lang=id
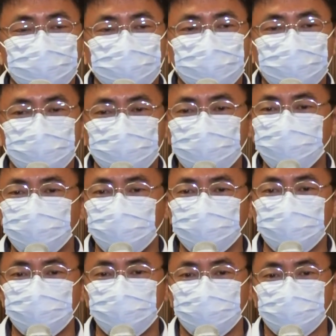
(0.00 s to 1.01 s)
Karena itu
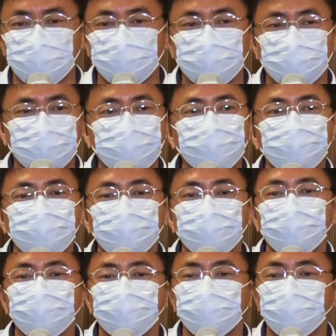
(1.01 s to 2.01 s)
yang saya bilang, rata-rata
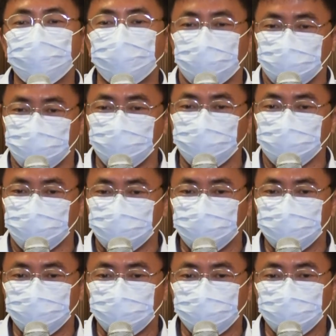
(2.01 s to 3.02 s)
masyarakat sudah tahu
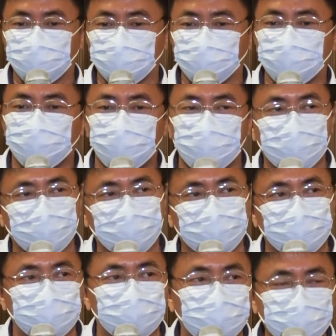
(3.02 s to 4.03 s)
di daerah
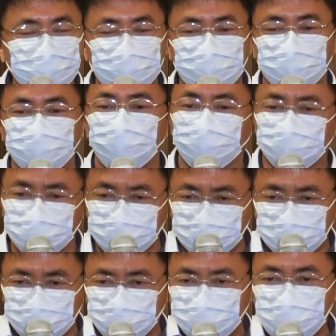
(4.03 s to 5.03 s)
sini, got di
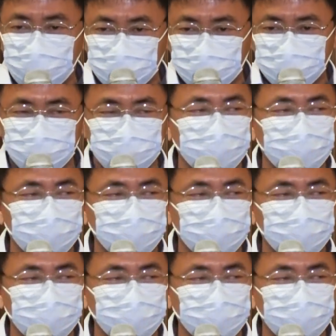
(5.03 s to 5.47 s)
situ yang